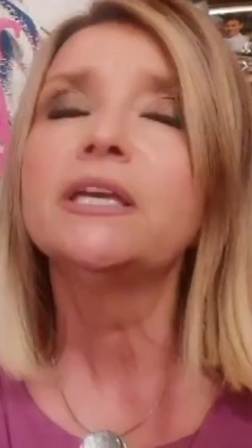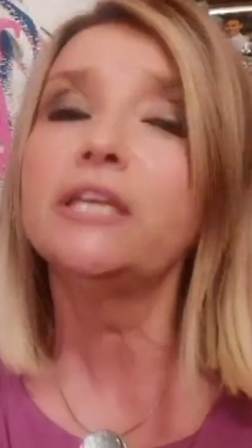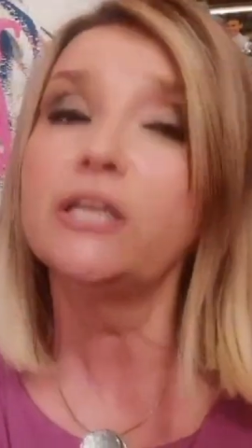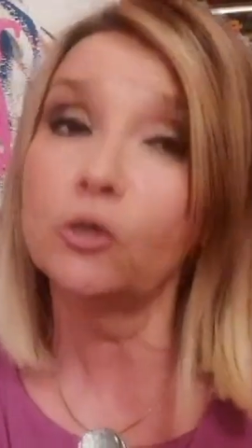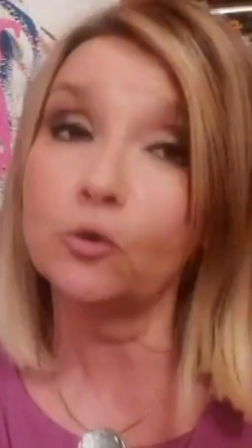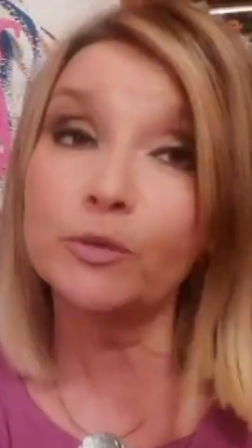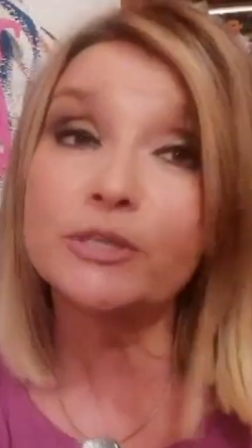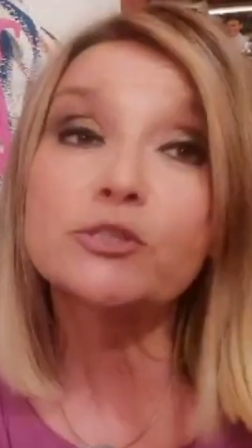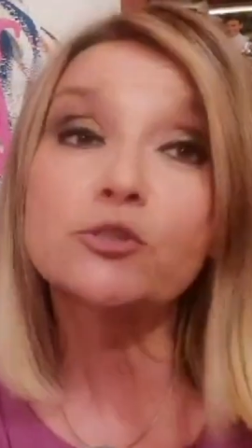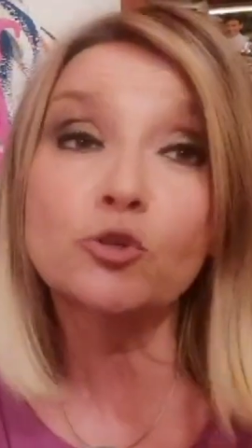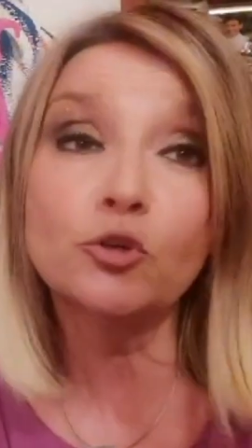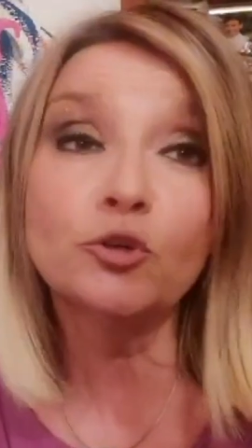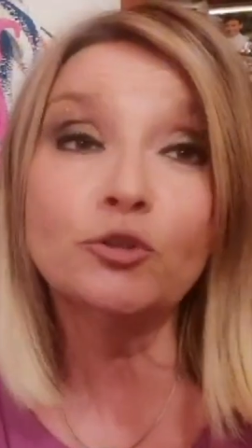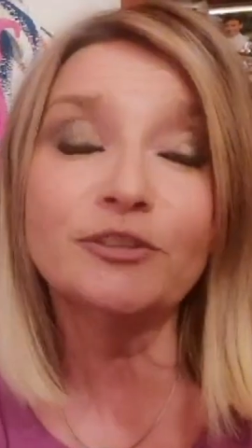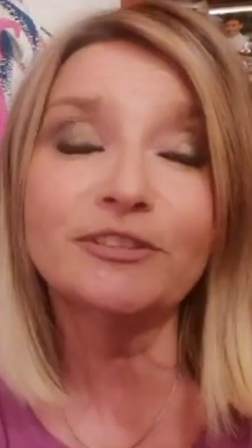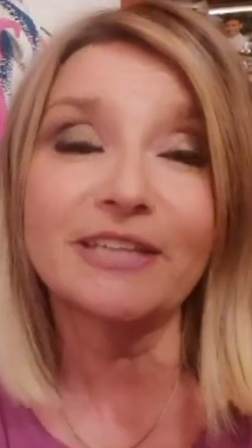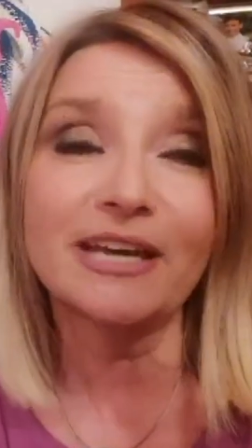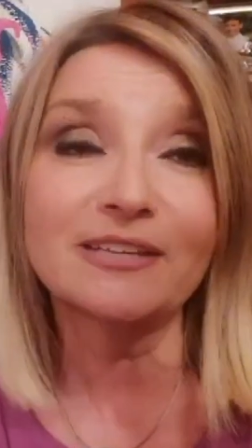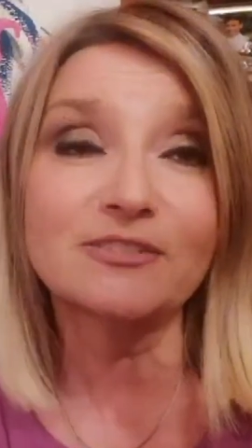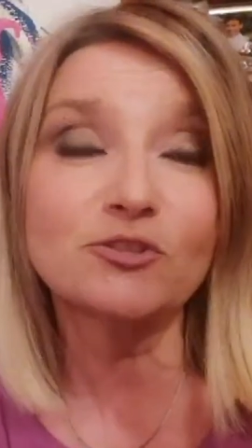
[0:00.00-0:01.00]
In questo
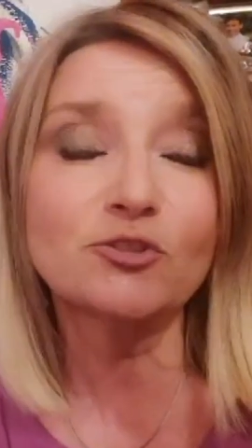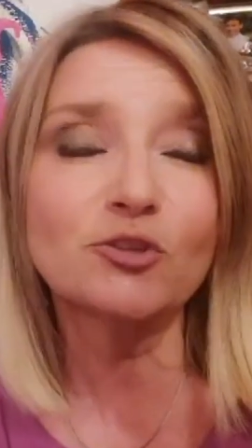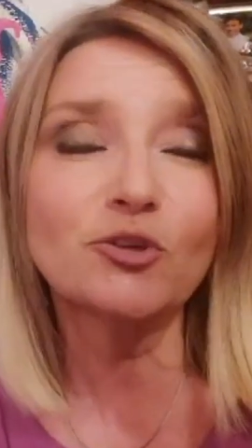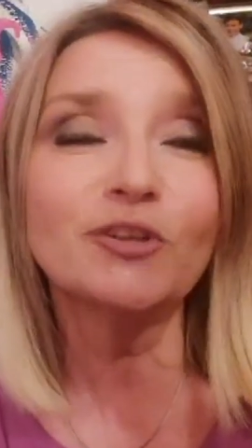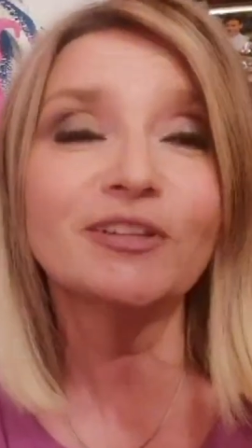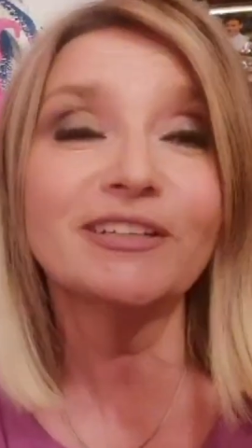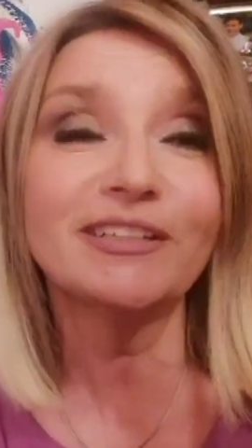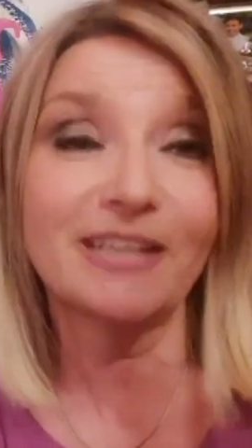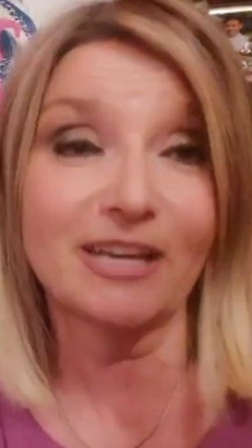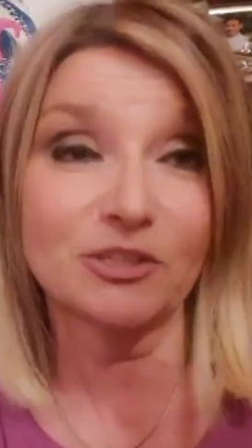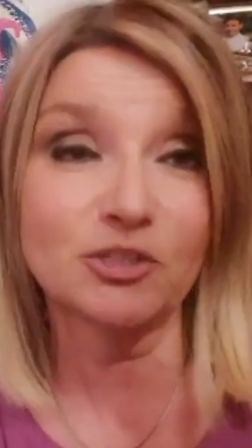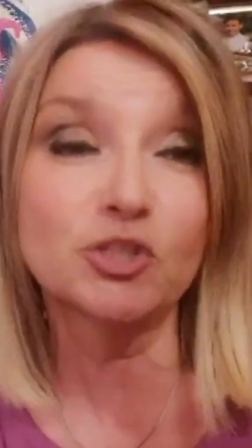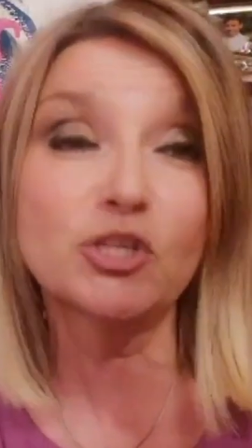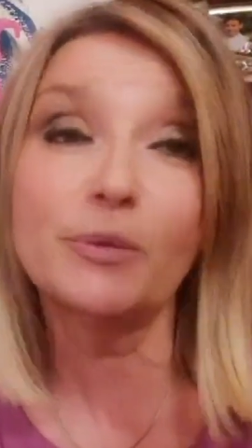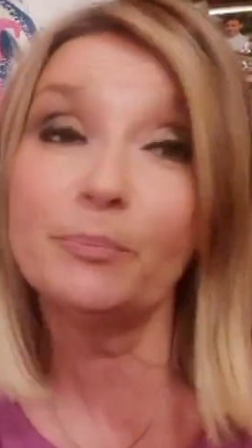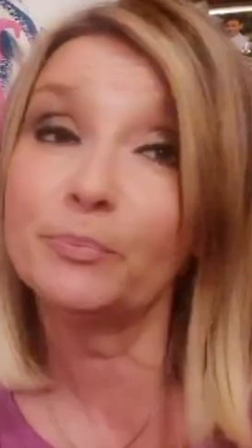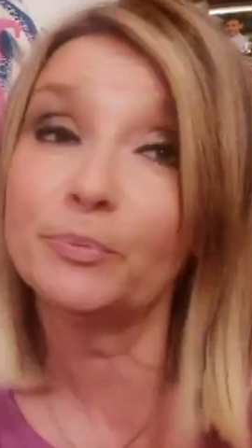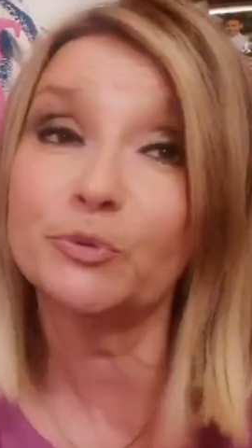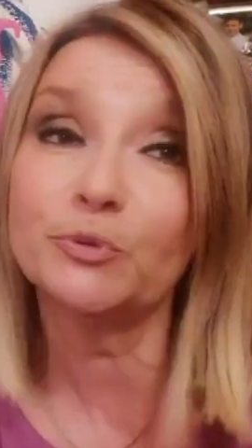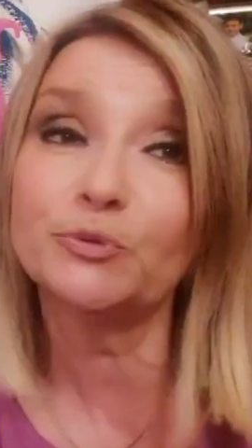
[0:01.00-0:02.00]
contesto nasce
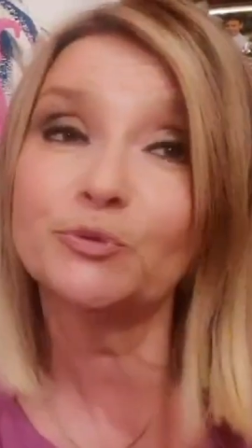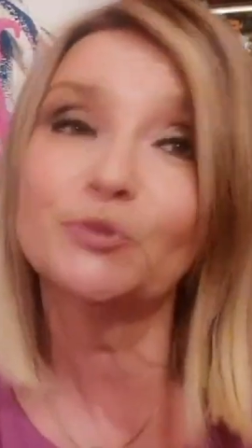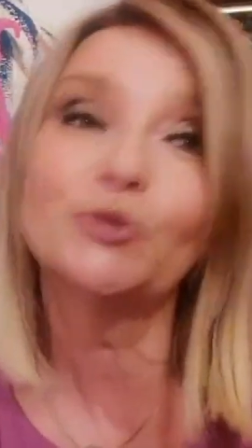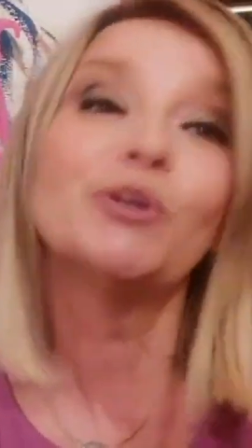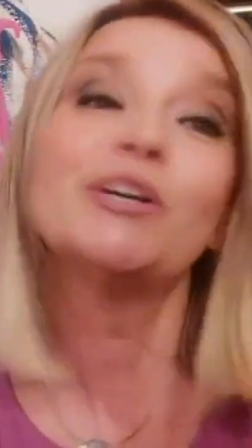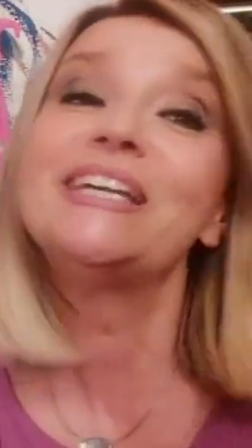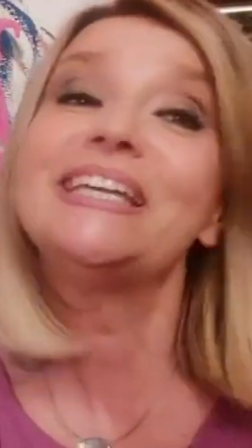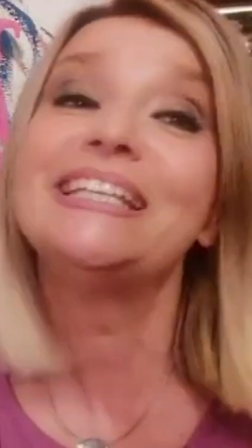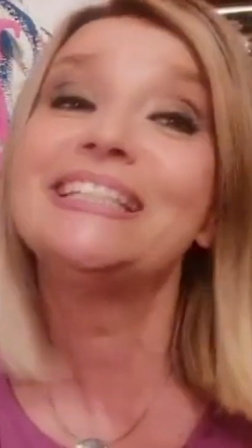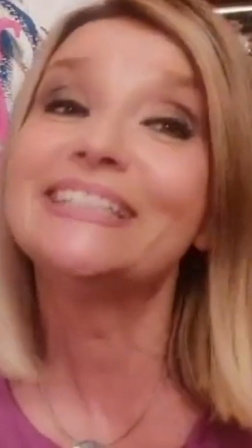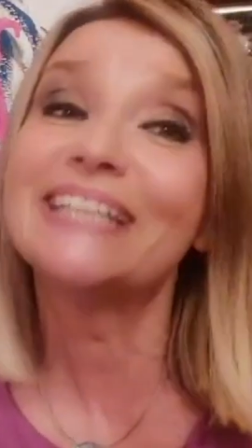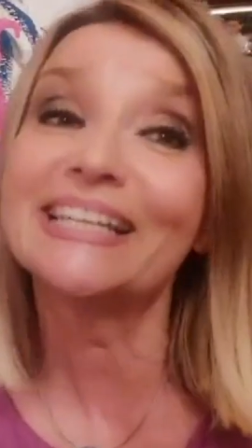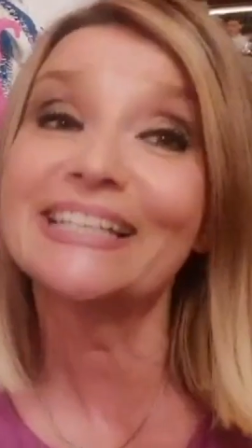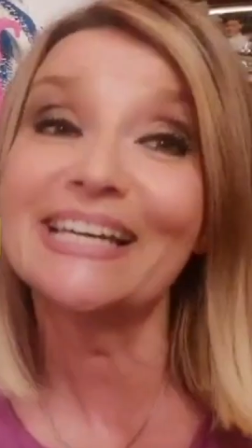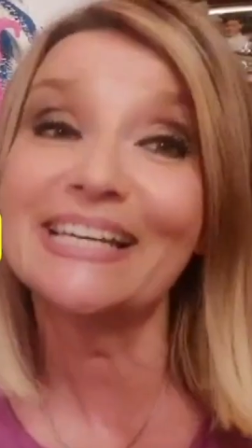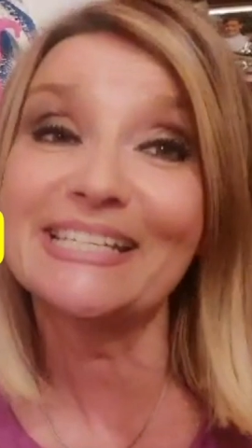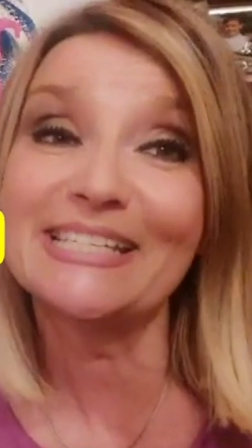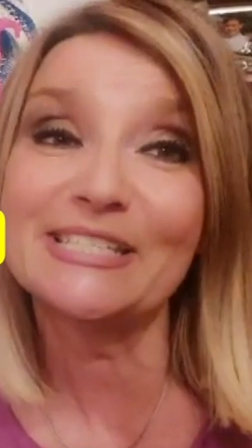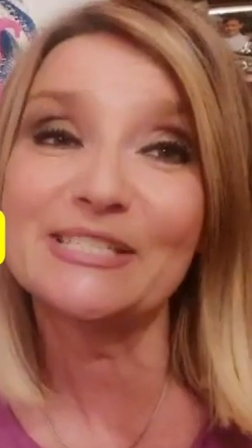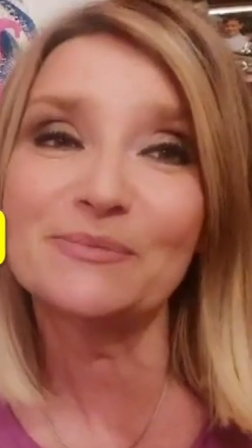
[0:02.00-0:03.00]
appunto il
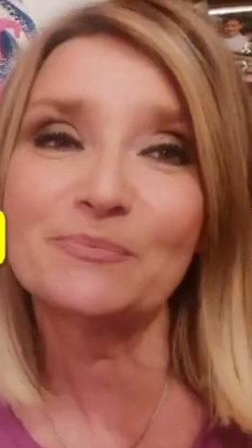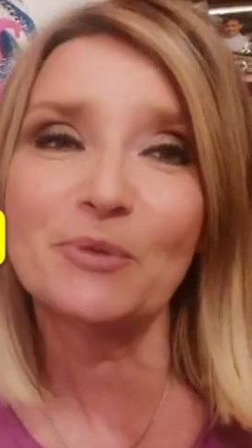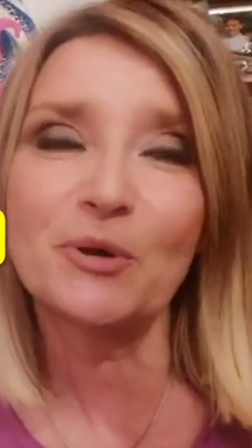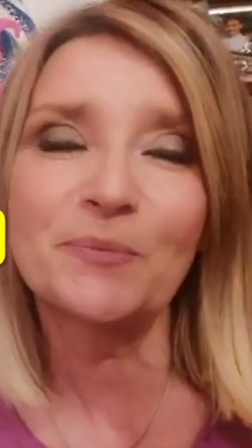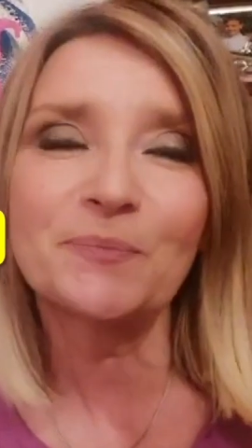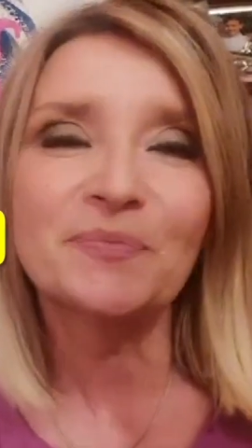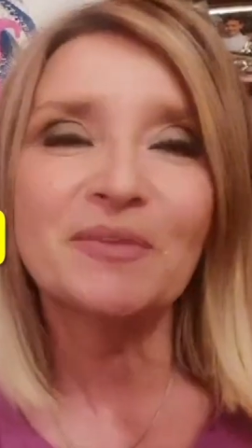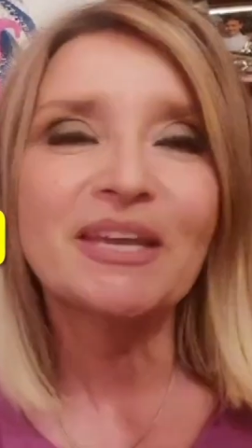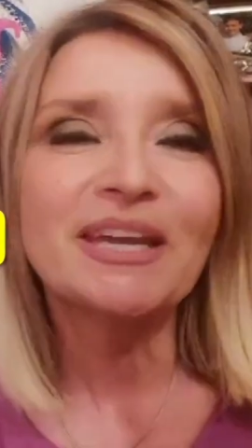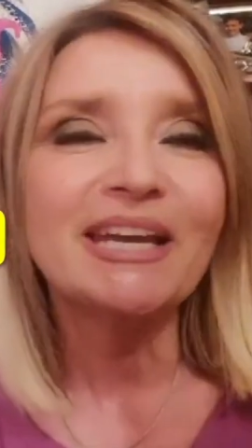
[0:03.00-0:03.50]
dadaismo,